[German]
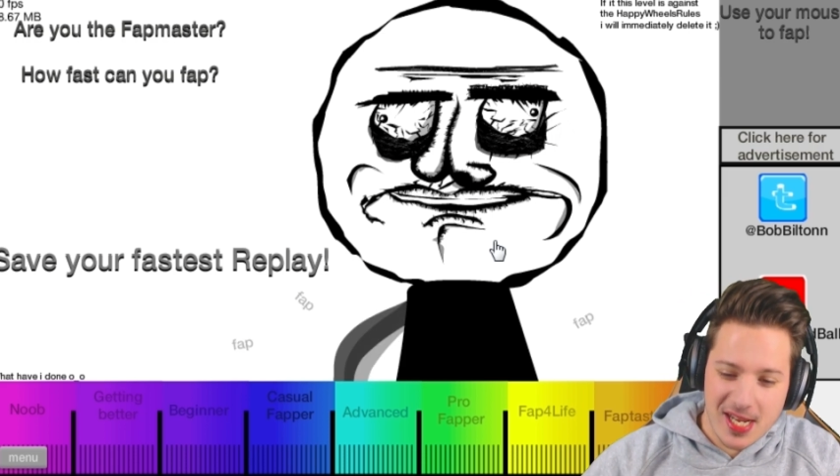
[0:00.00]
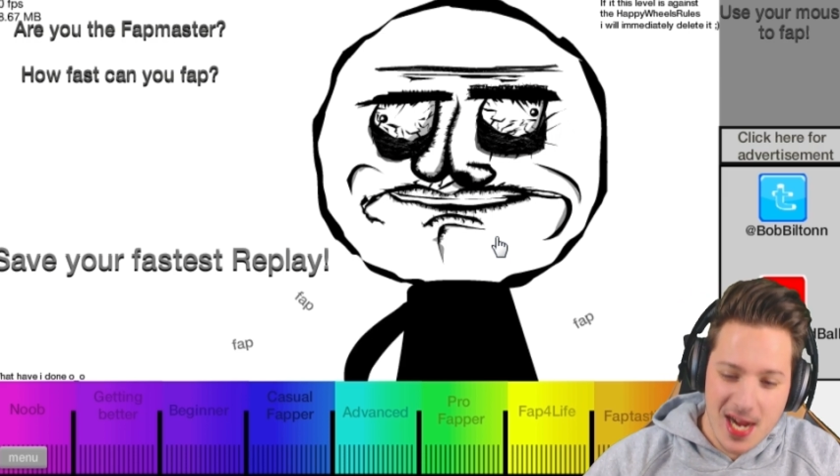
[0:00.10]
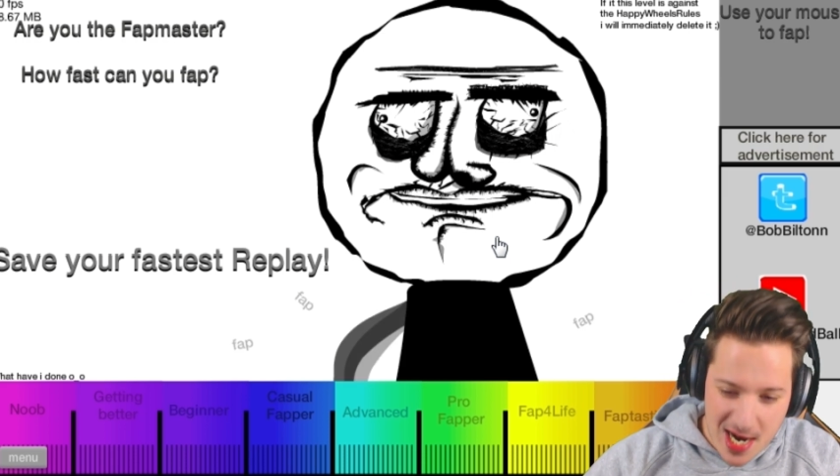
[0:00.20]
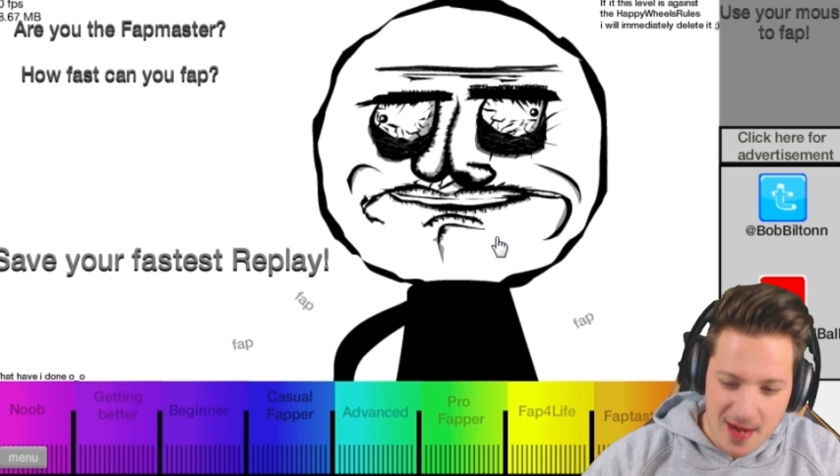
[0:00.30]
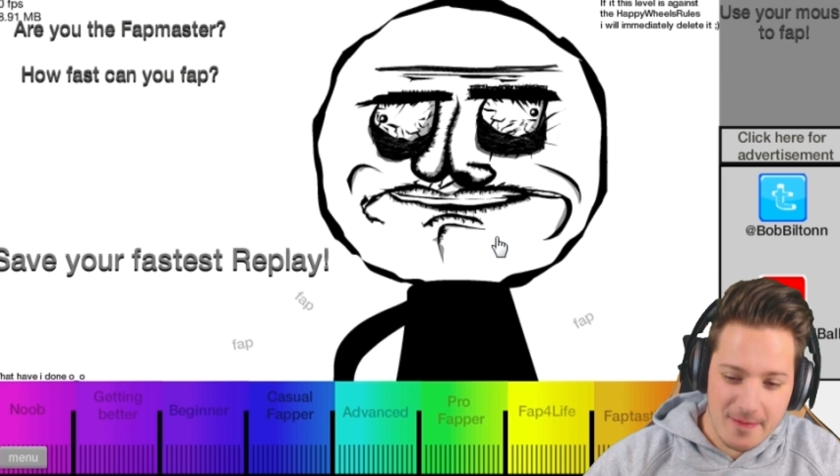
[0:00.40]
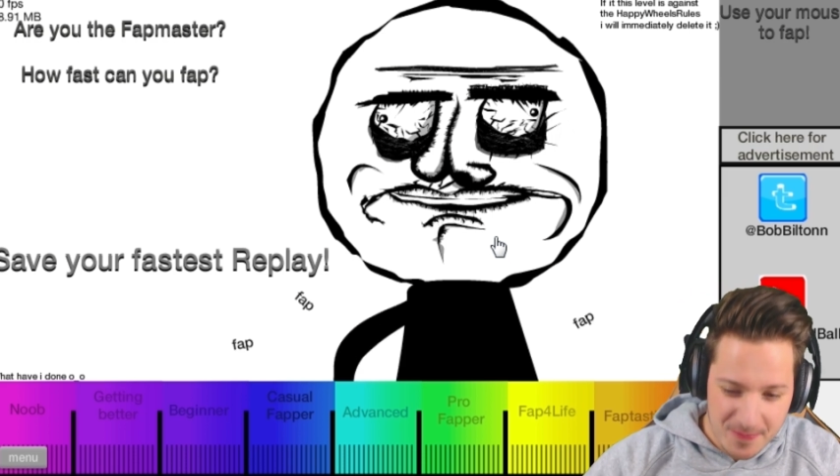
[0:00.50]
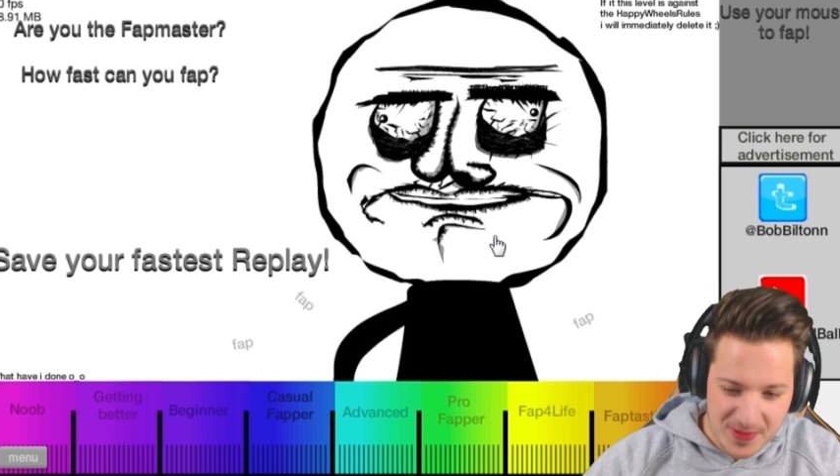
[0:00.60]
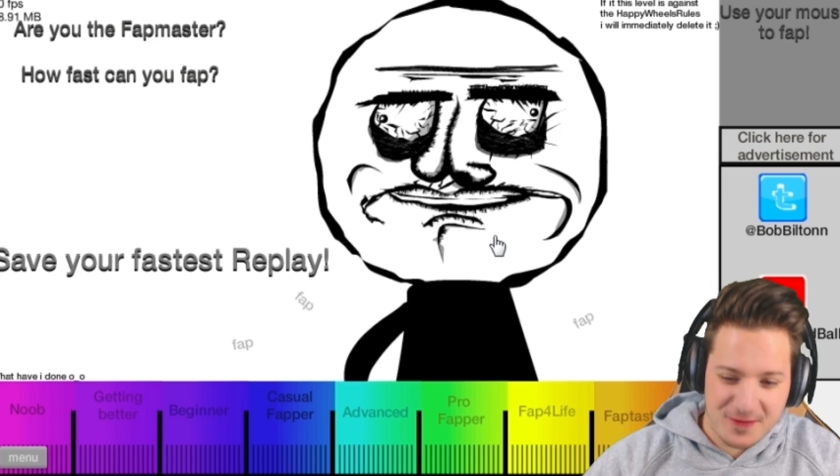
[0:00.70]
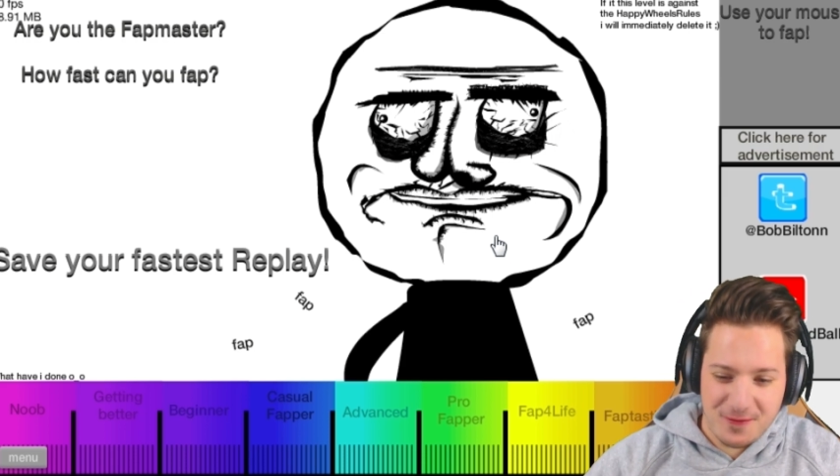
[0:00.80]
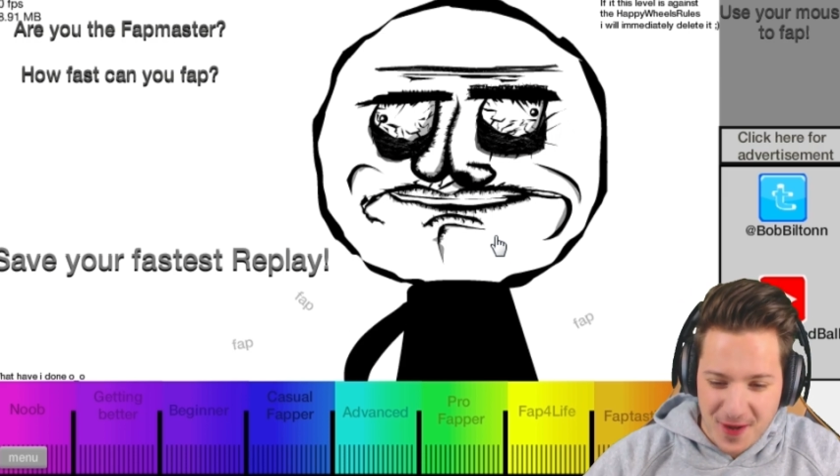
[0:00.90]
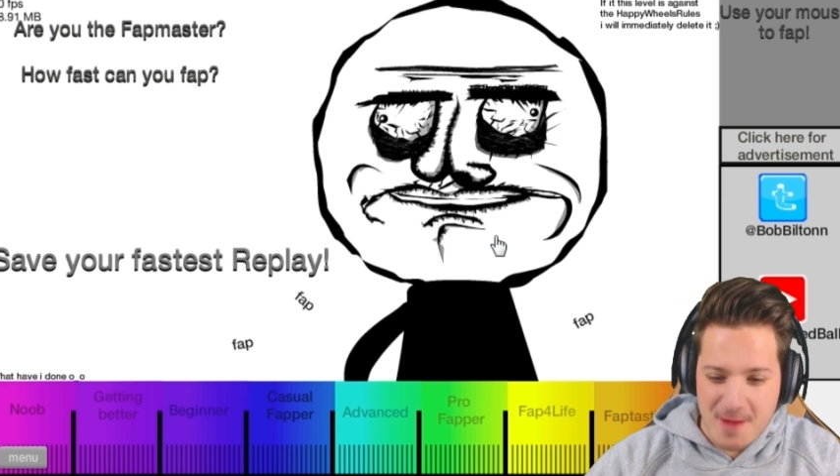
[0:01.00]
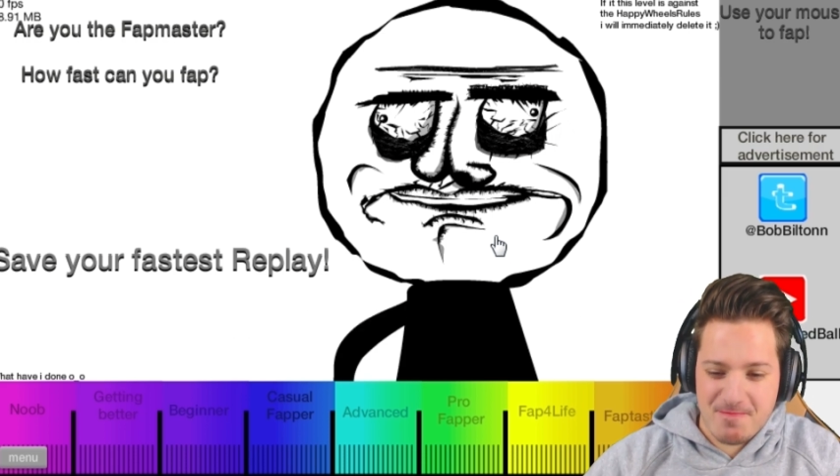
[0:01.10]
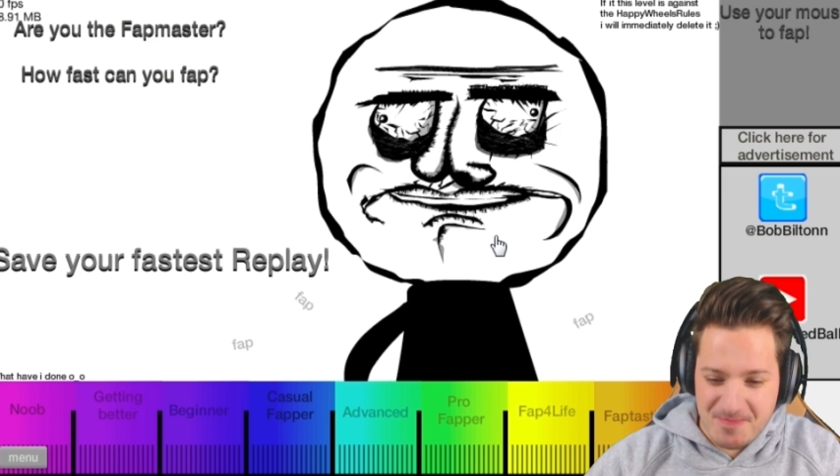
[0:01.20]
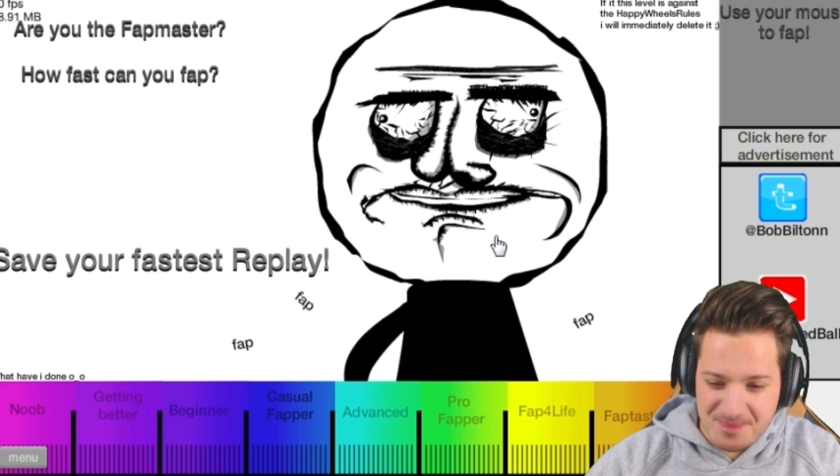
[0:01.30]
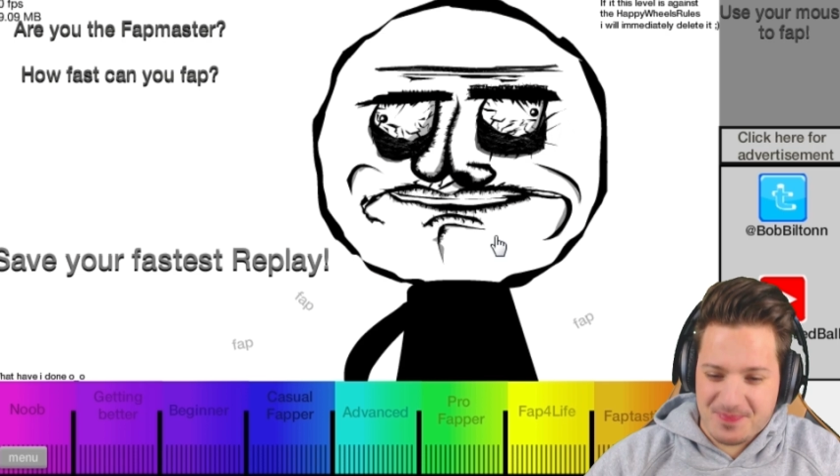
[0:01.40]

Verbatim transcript: Ja, Fab,